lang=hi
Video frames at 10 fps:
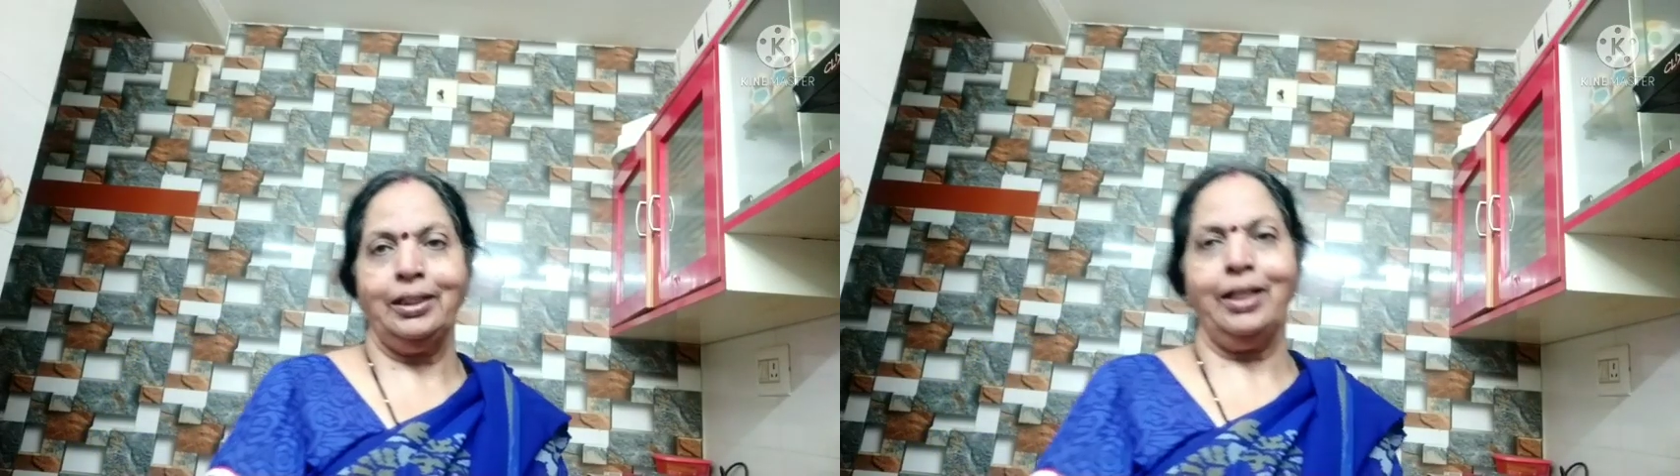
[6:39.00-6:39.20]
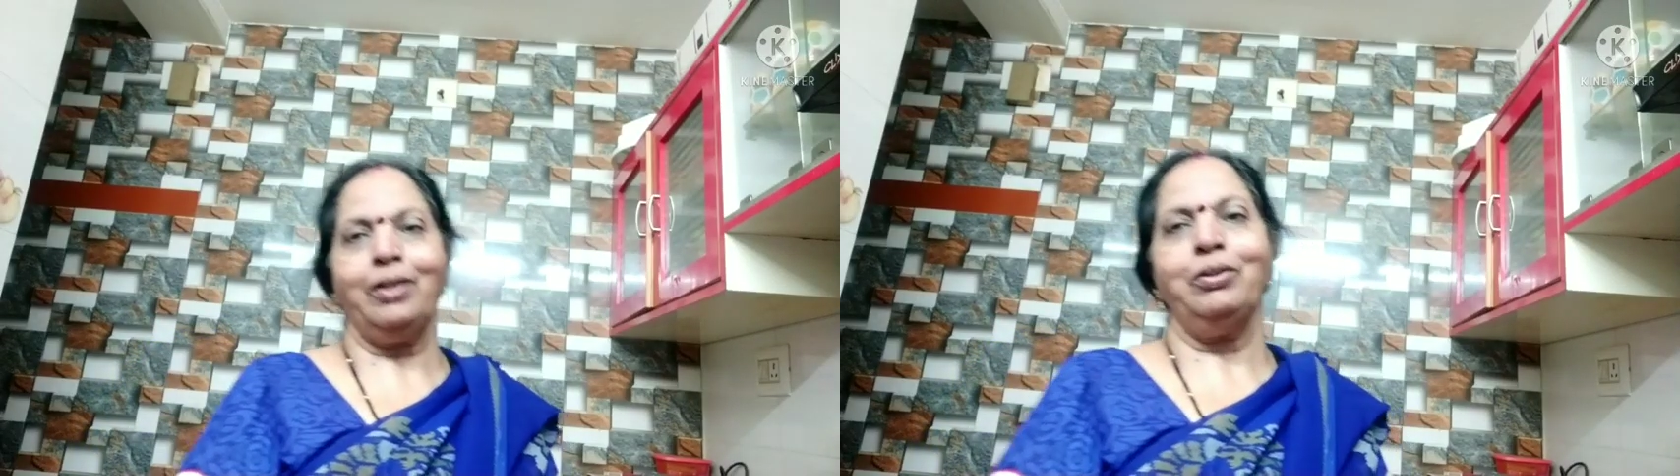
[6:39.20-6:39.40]

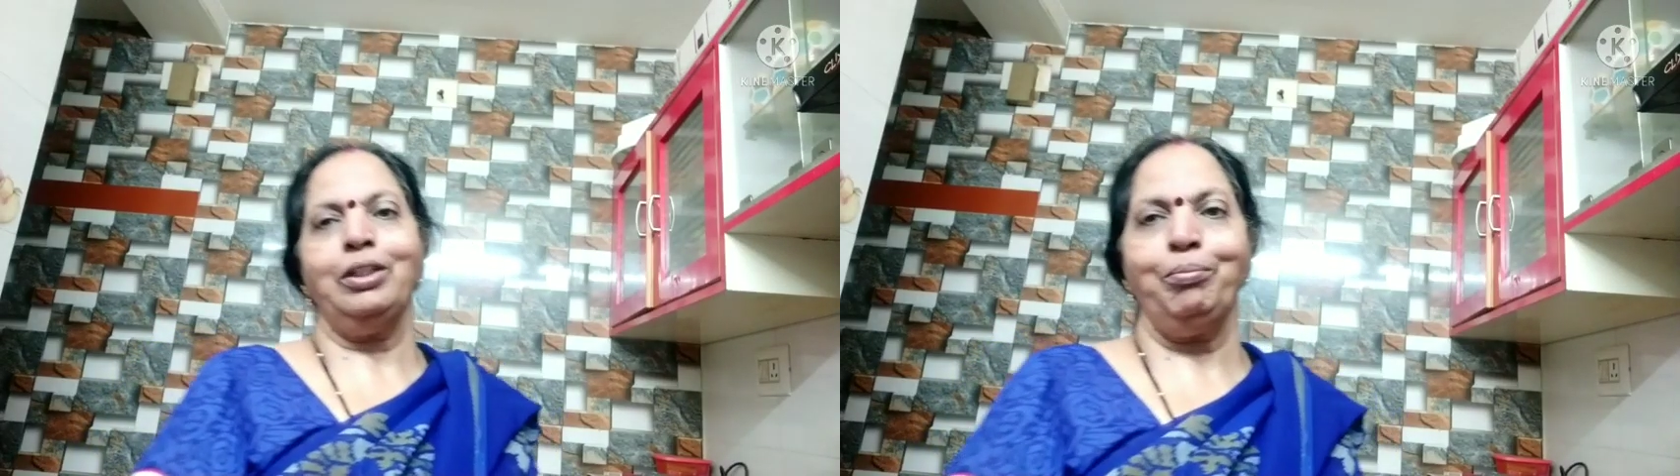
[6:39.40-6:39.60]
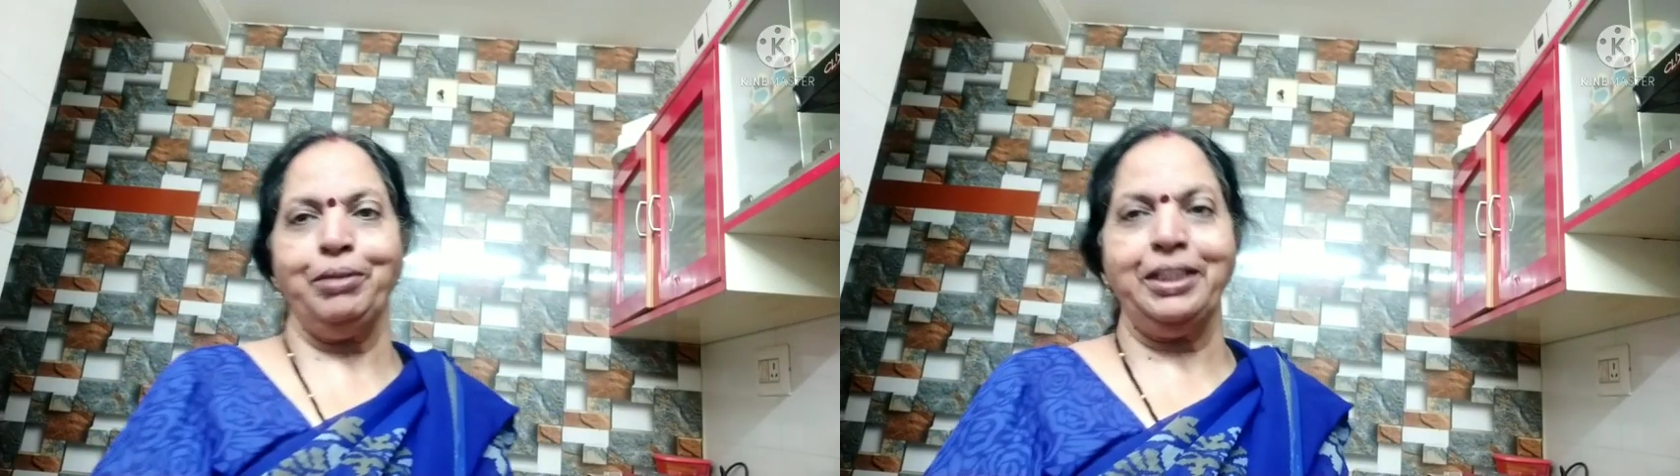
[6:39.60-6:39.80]
सार्थक को
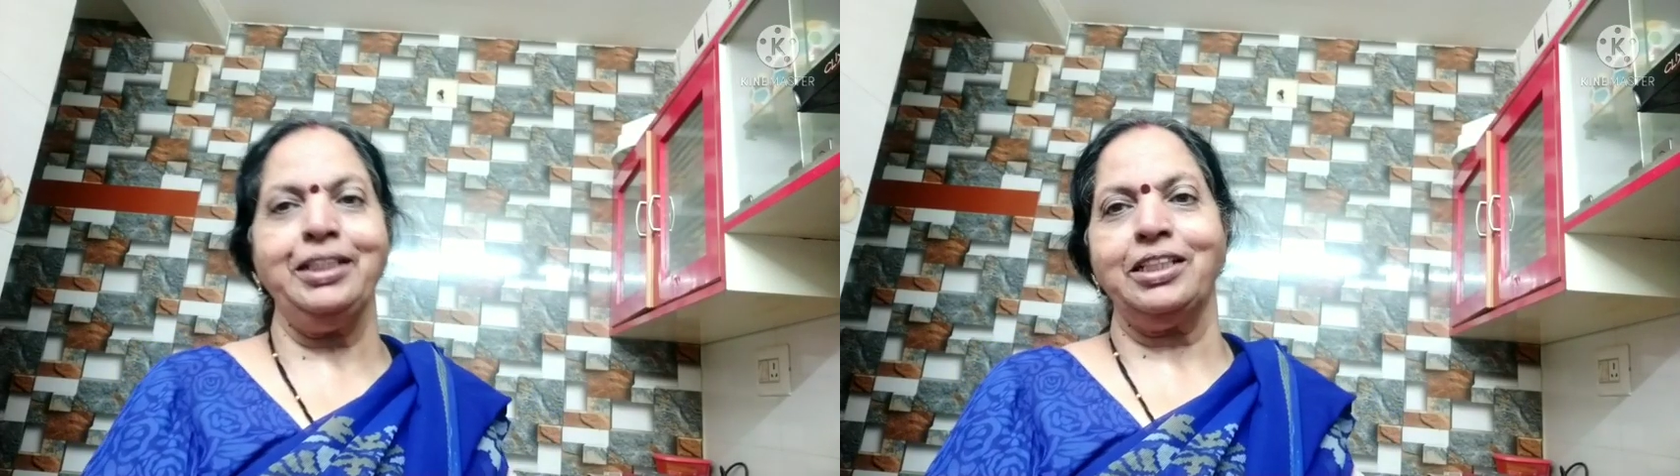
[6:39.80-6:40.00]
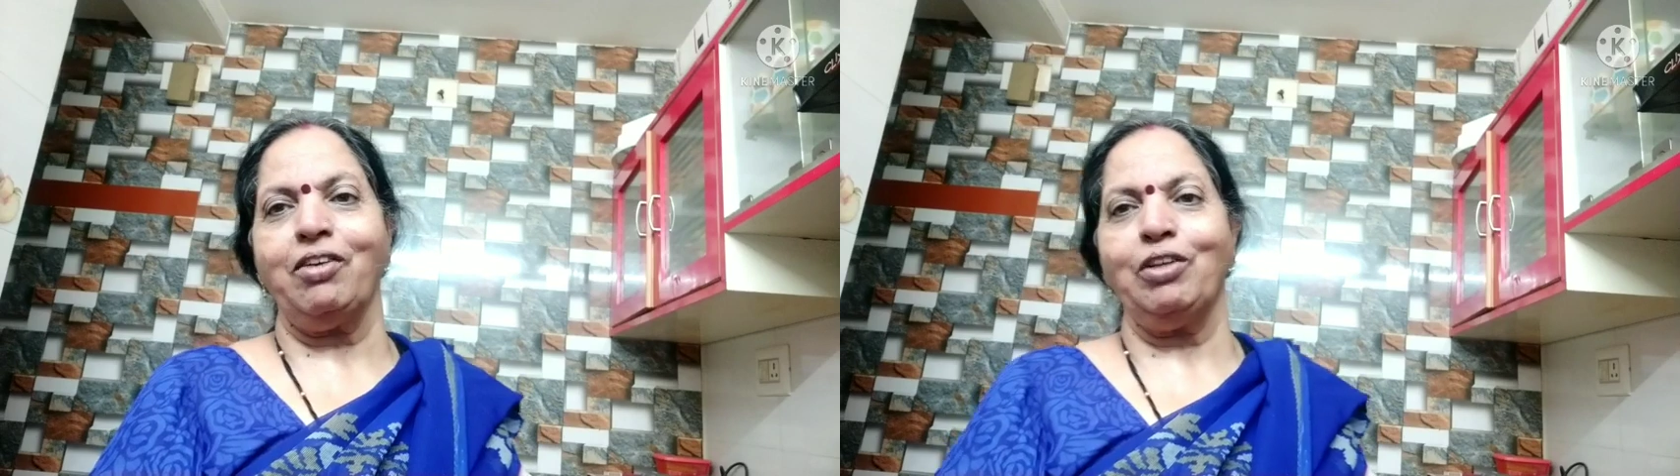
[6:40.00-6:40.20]

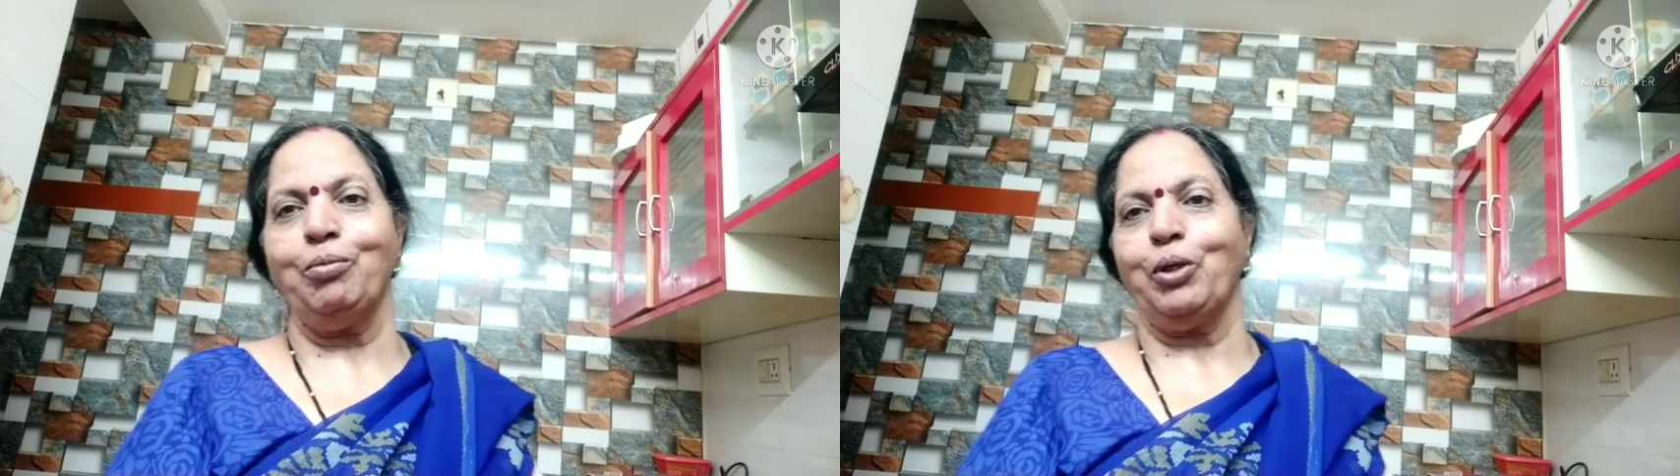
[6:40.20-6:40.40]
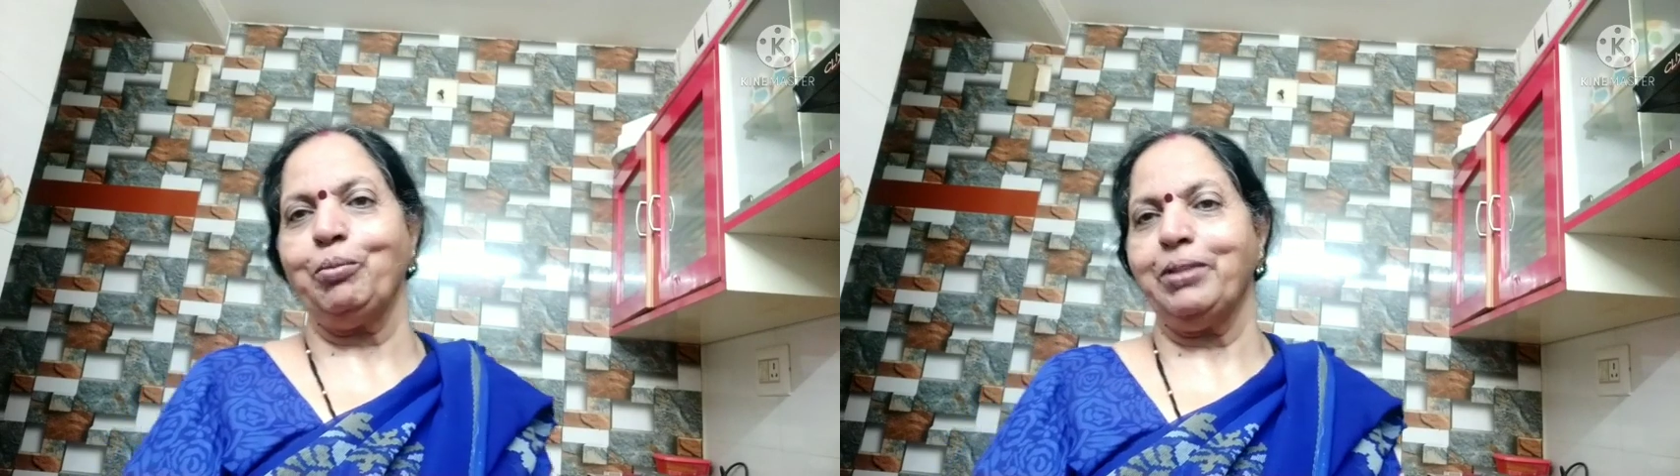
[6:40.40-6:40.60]
नमकीन चावल
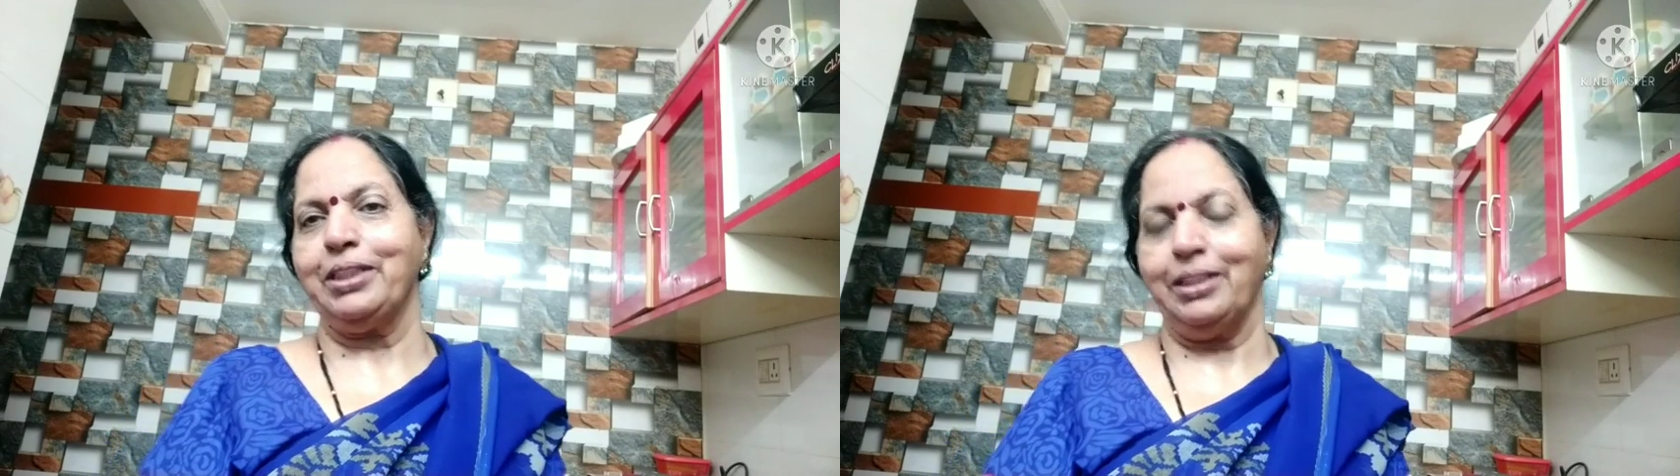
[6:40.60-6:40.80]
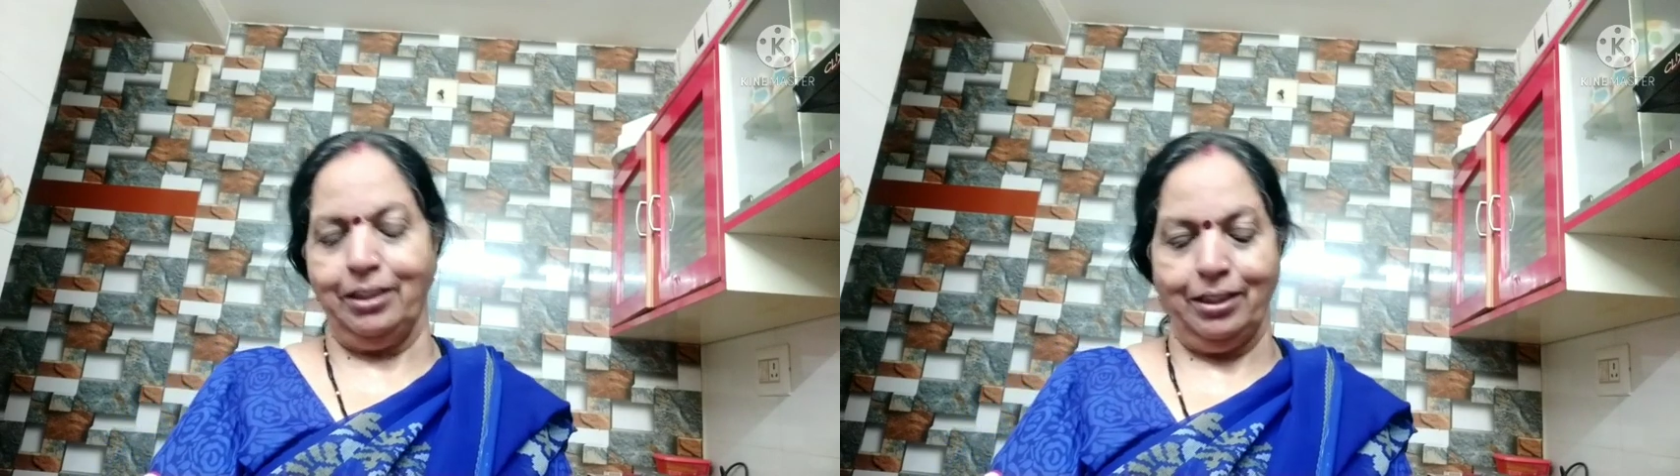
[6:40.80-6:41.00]
बहुत
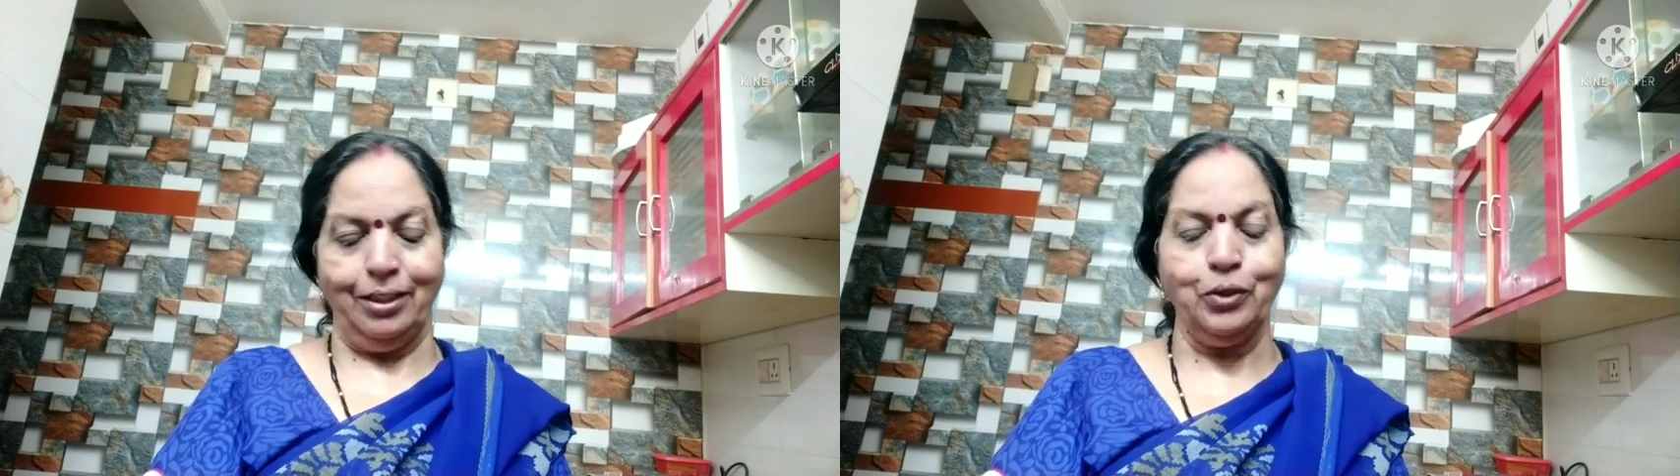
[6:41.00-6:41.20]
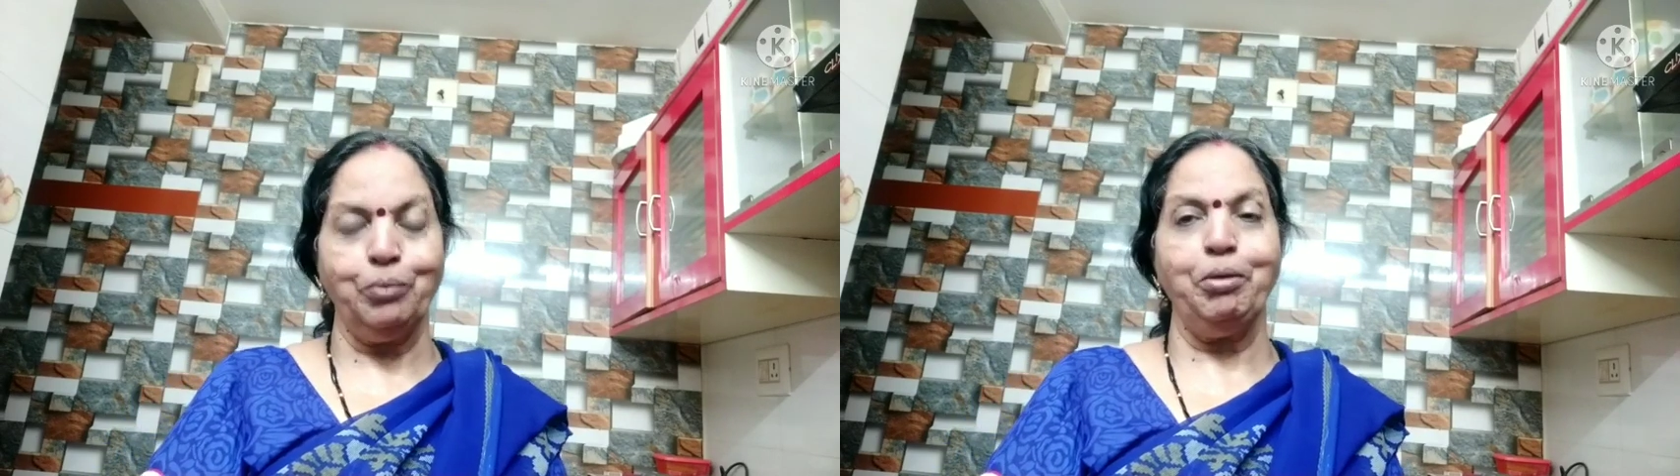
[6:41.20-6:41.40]
पसंद
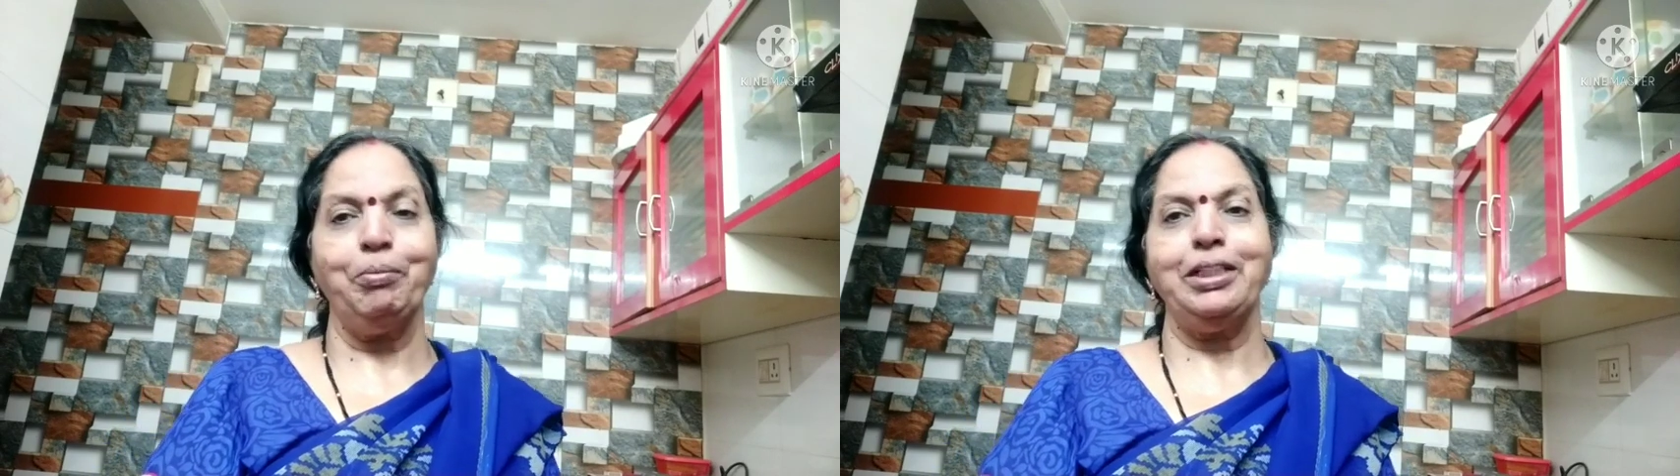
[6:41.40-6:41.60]
है सुबह